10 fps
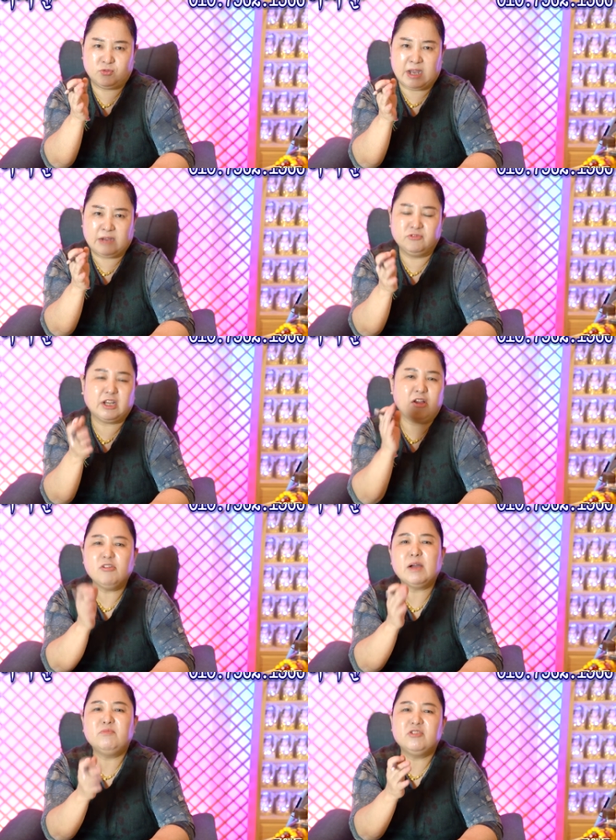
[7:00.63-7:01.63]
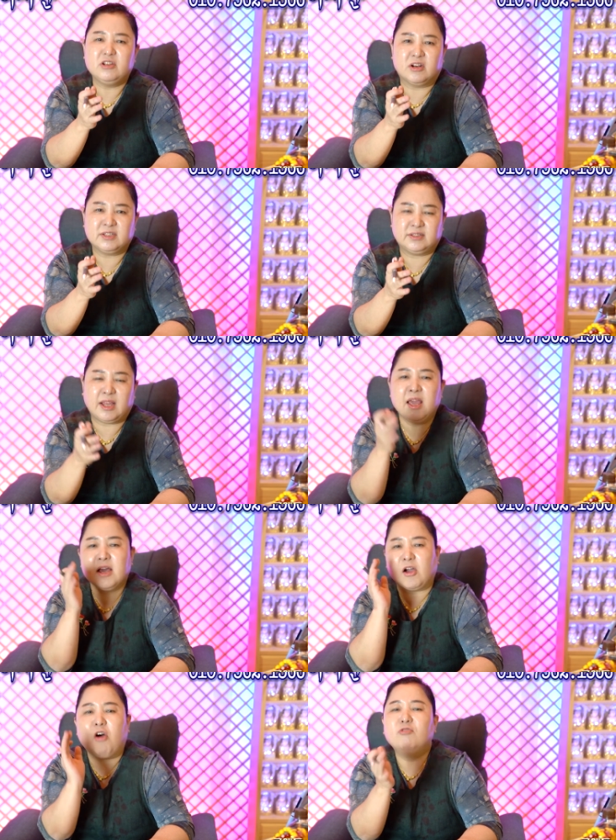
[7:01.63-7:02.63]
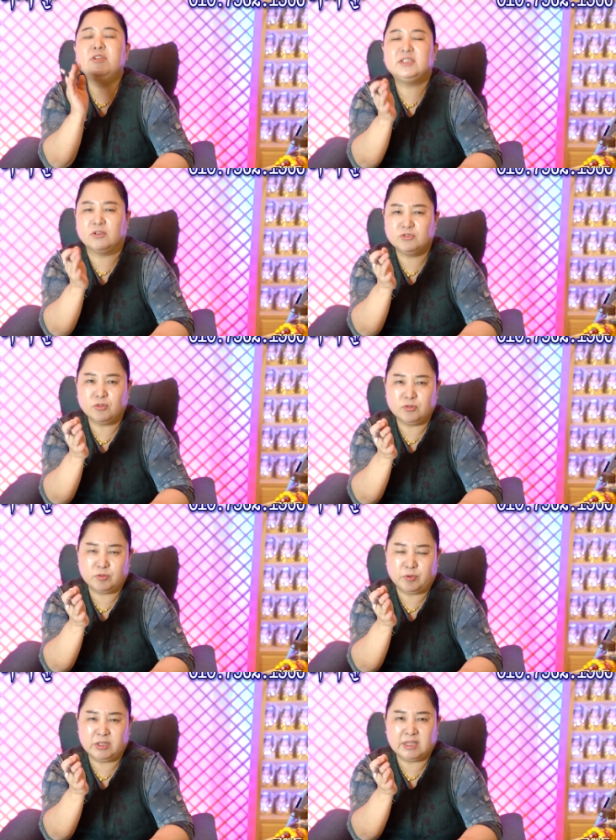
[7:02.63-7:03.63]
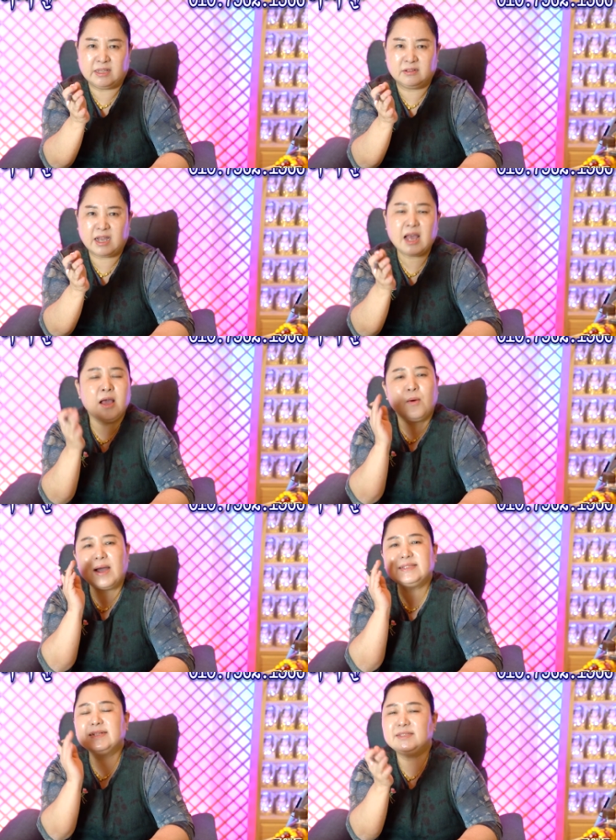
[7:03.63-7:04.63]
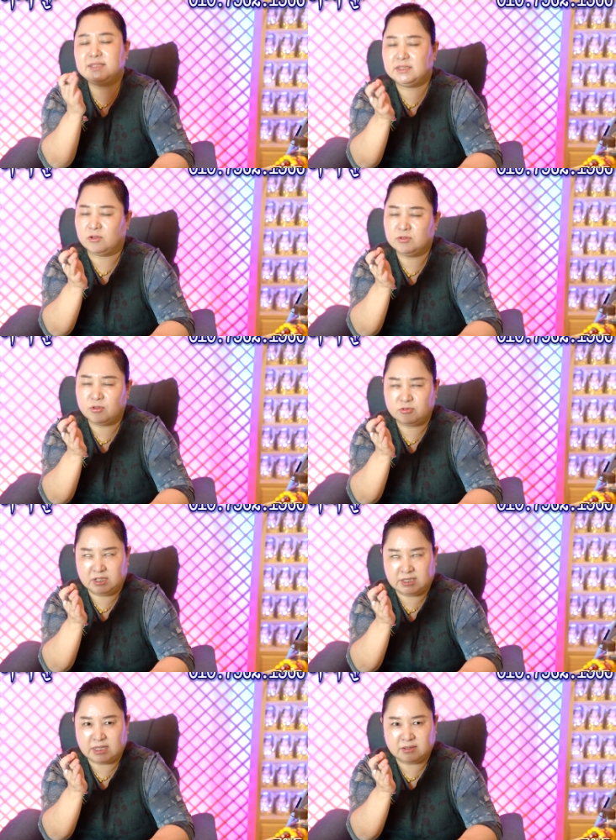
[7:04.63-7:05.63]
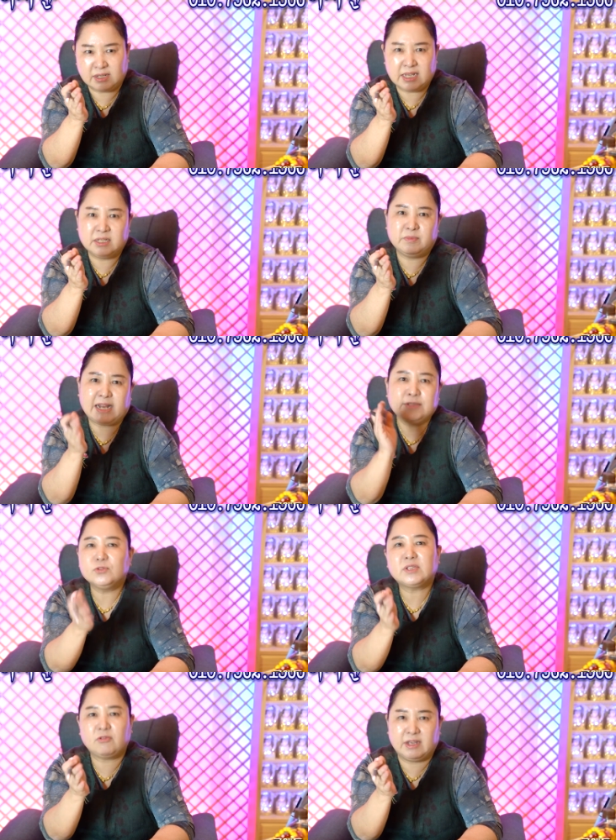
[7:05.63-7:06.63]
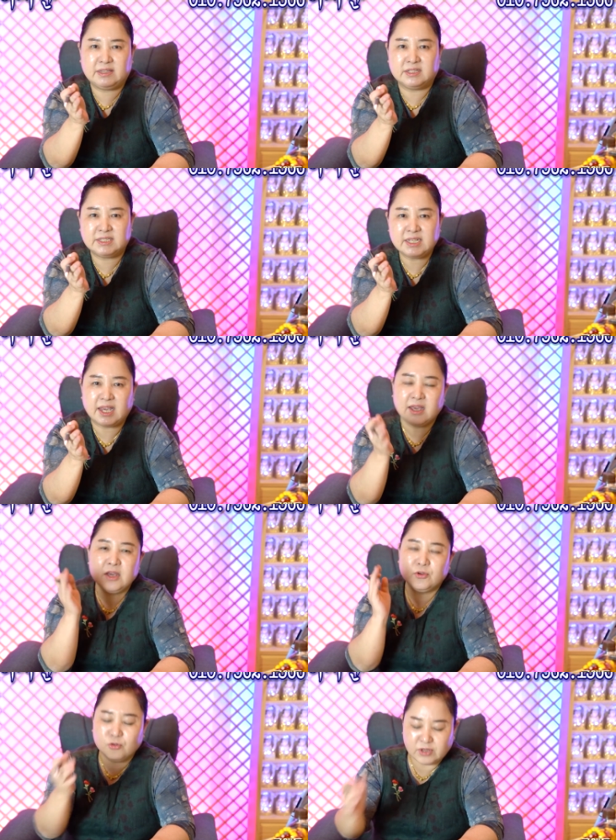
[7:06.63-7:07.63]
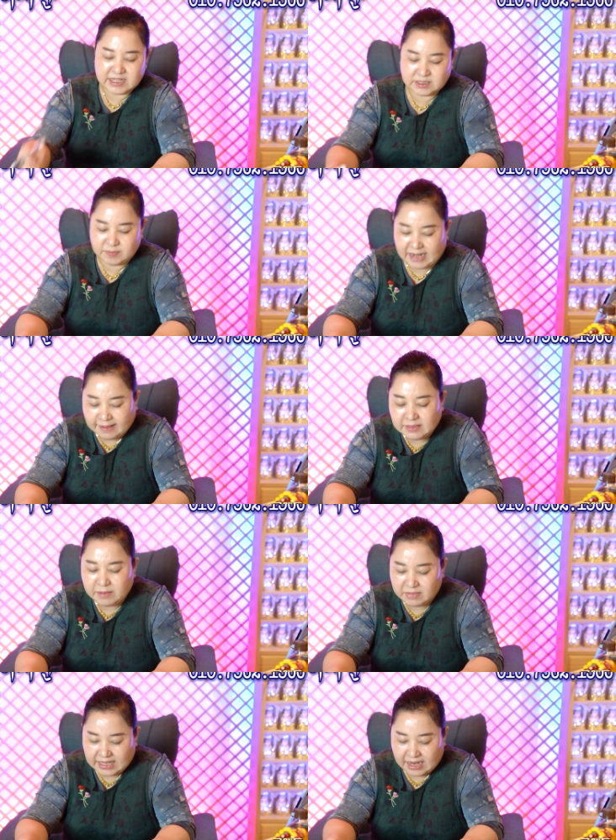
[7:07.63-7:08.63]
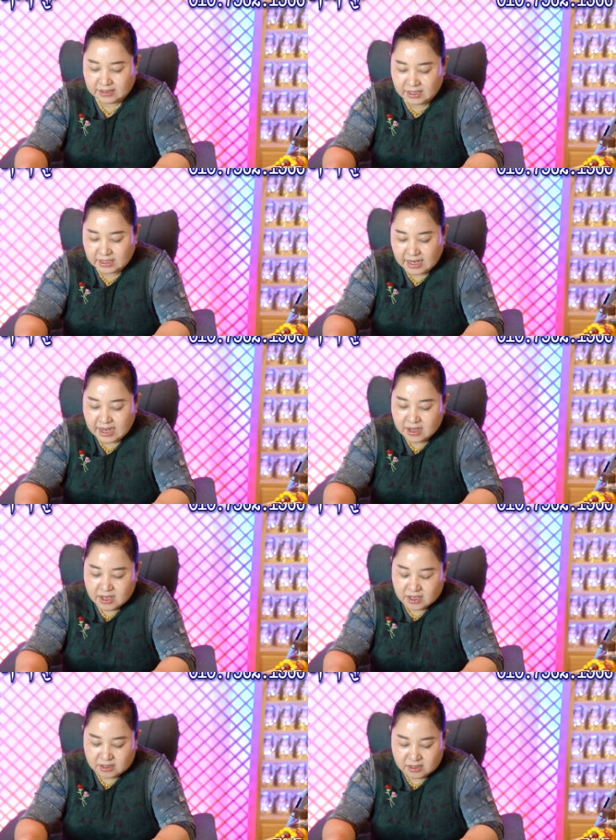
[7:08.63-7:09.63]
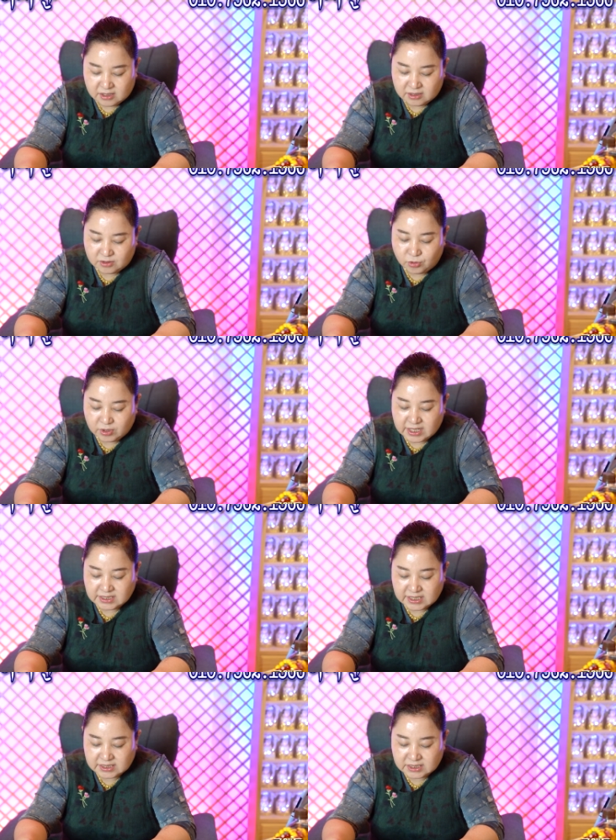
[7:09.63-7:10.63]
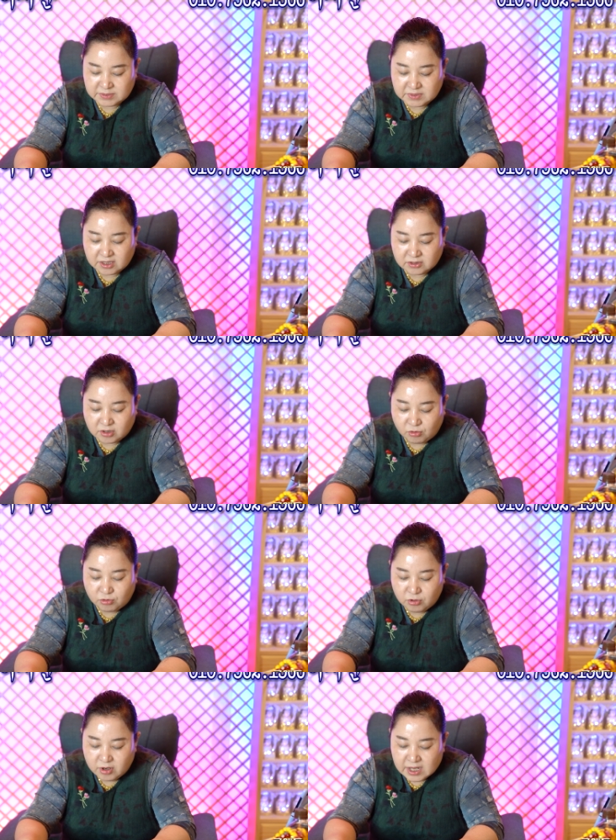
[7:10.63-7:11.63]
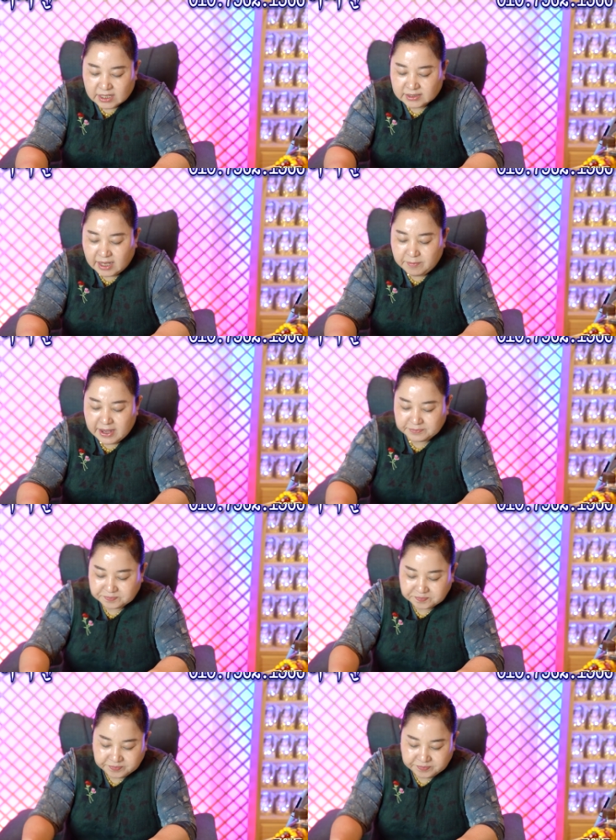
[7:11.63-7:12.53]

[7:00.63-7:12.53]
좋아. 우리가 현관문을 열었을 때 거울이 정동으로 보인다든가 그렇지, 화장실이 그렇지. 정동으로 있다든가 음. 이러면 안 좋다고 했듯이 이렇게 음. 있으면 안 됩니다. 그러니까 어, 그렇게 이제 침대는 그렇고 그 다음에